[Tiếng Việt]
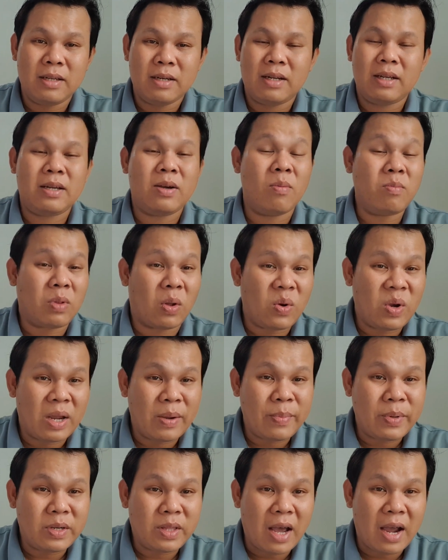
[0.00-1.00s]
thì cũng tội nghiệp
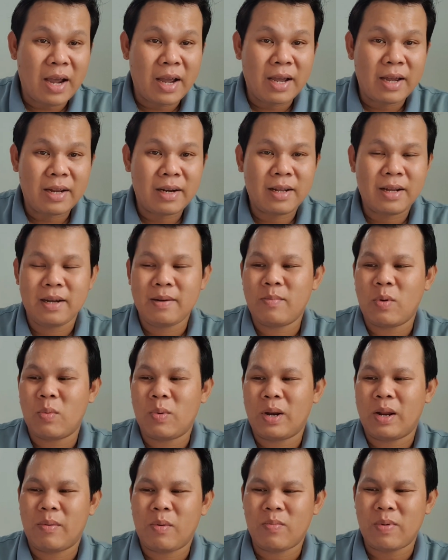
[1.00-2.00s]
người ta đó mong
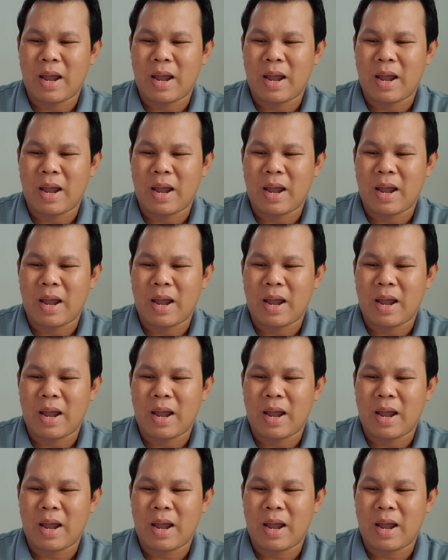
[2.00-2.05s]
anh em thông